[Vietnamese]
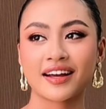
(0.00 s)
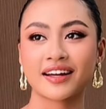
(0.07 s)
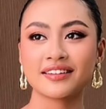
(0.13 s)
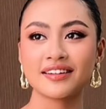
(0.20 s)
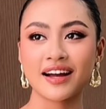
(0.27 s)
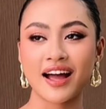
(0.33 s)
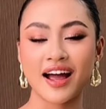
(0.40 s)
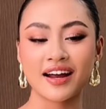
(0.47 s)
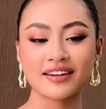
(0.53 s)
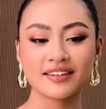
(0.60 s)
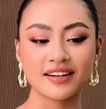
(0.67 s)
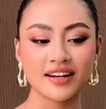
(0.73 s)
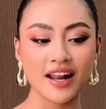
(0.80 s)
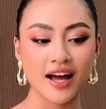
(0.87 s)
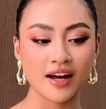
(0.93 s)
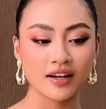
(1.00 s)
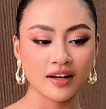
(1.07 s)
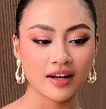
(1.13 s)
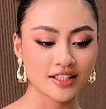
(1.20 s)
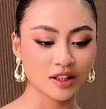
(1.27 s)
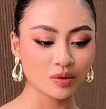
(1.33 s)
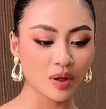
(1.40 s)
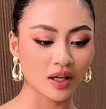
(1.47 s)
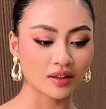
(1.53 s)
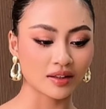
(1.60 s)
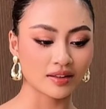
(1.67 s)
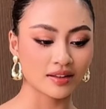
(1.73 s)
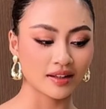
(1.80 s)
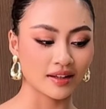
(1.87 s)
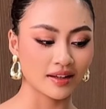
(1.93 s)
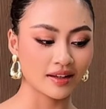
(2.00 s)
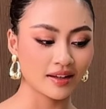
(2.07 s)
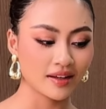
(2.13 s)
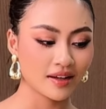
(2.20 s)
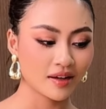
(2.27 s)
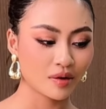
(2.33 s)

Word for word: cái thứ hai nữa là chiến thuật thì